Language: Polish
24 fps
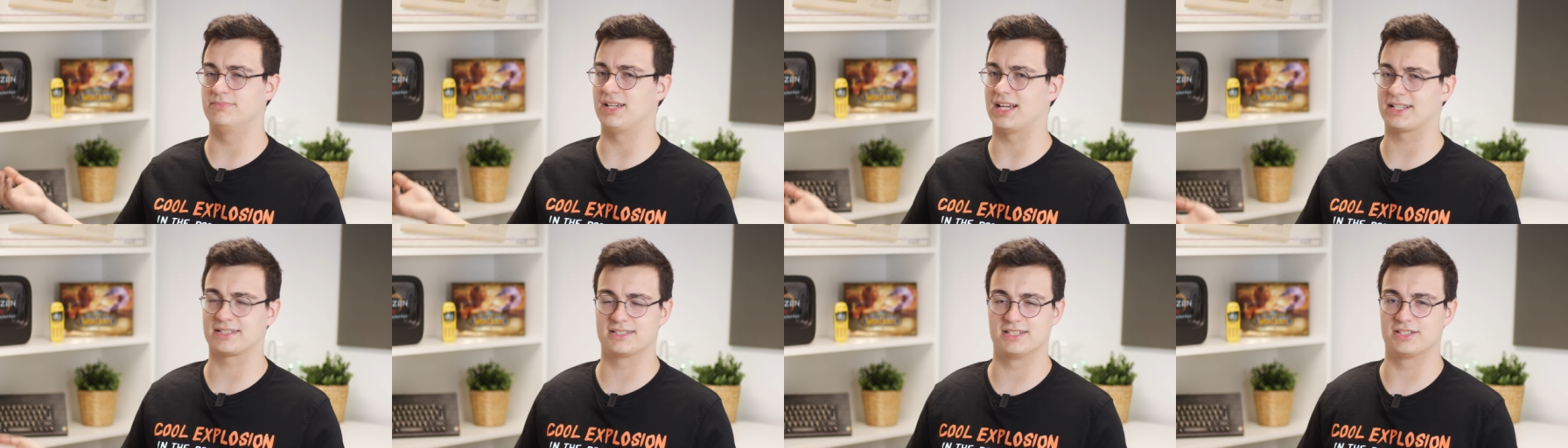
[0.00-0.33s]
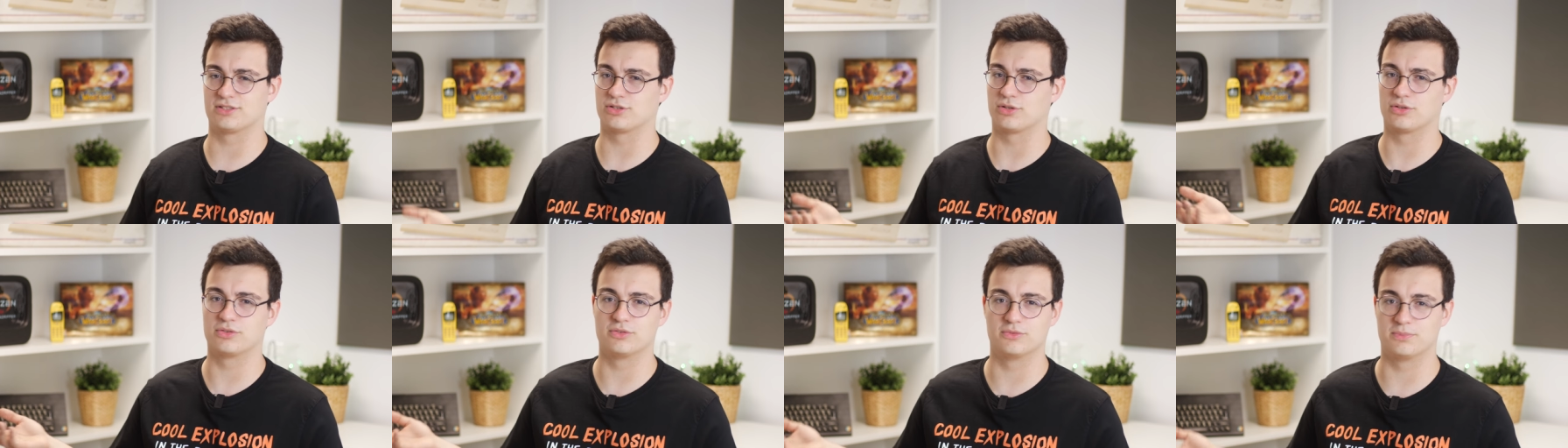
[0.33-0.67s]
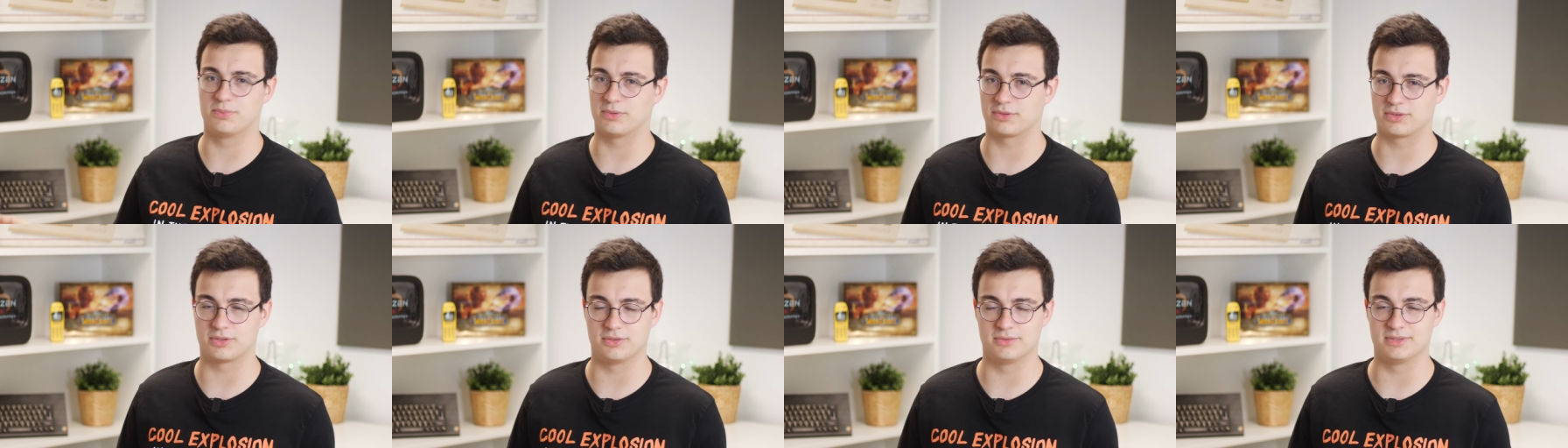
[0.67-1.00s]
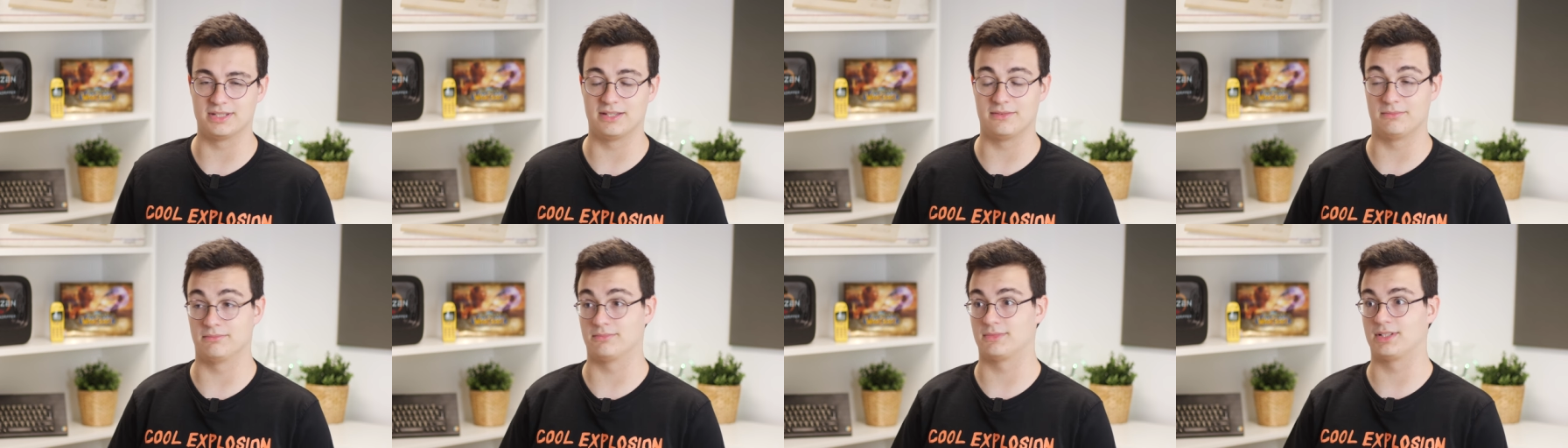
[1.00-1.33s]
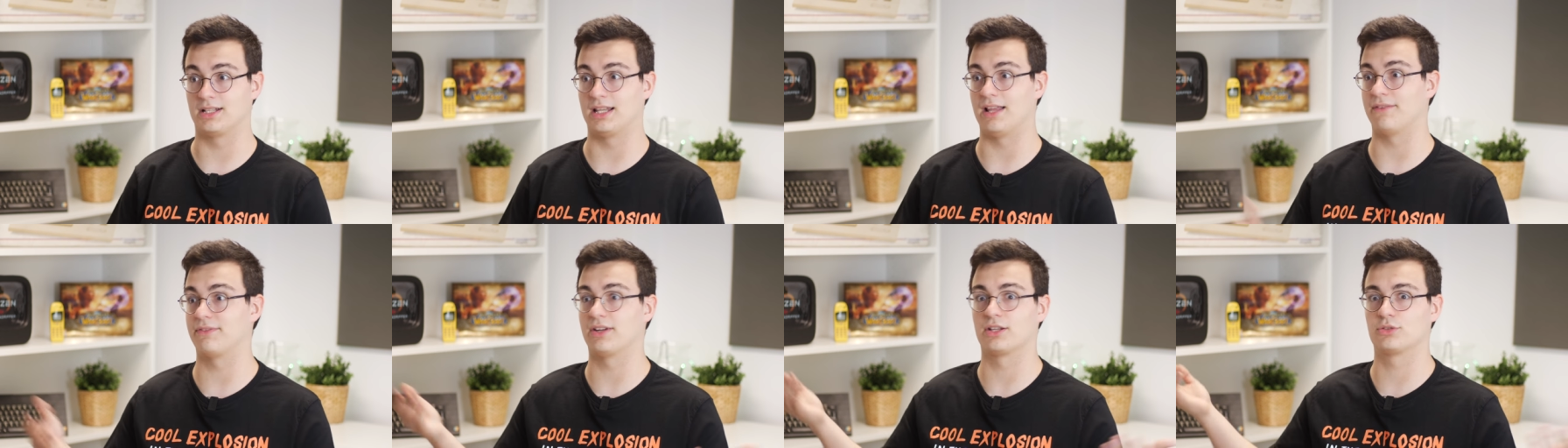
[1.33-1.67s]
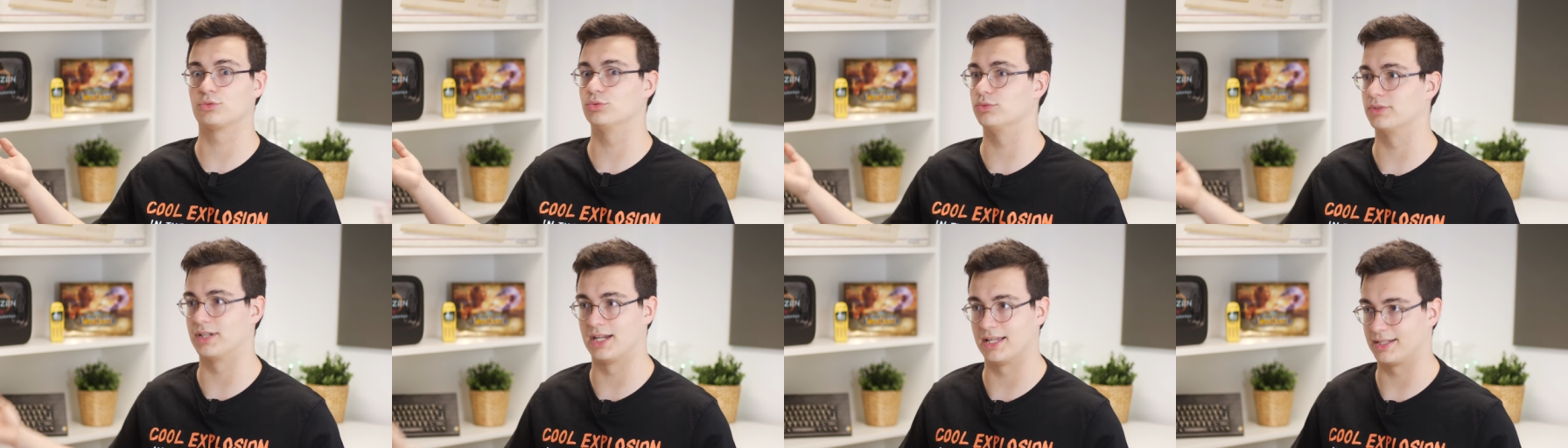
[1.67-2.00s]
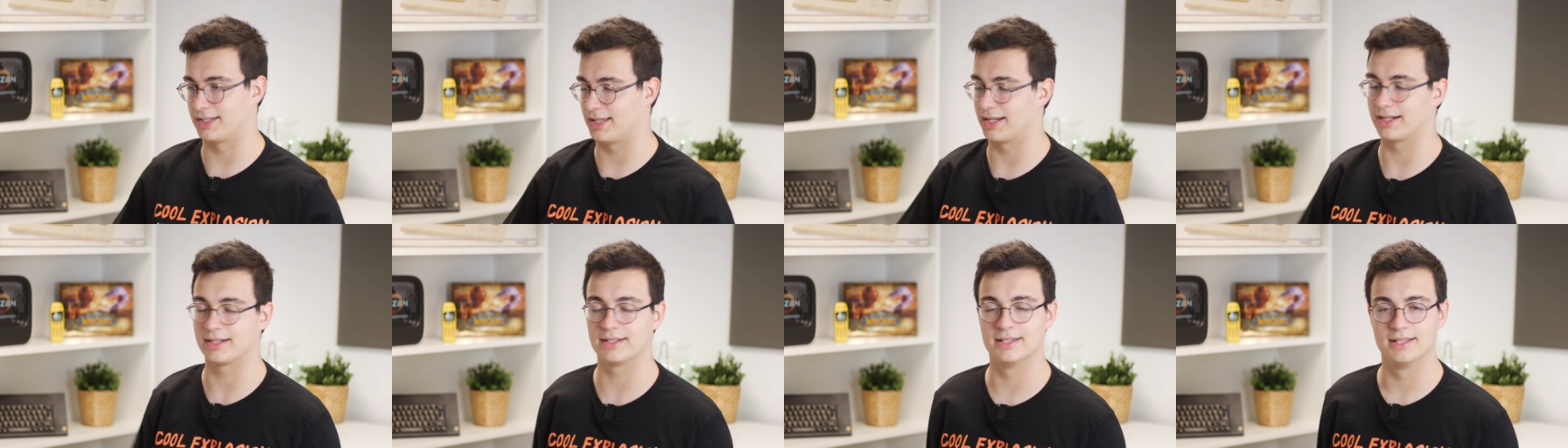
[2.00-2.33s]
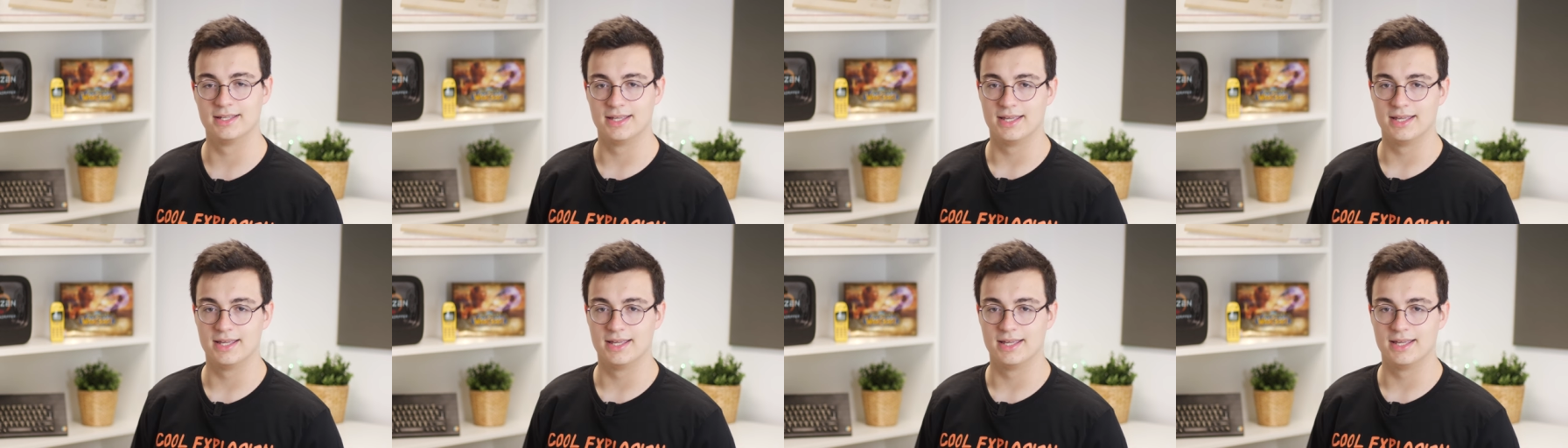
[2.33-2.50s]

akcesoriów pokroju, nie wiem, klawiatura, tak?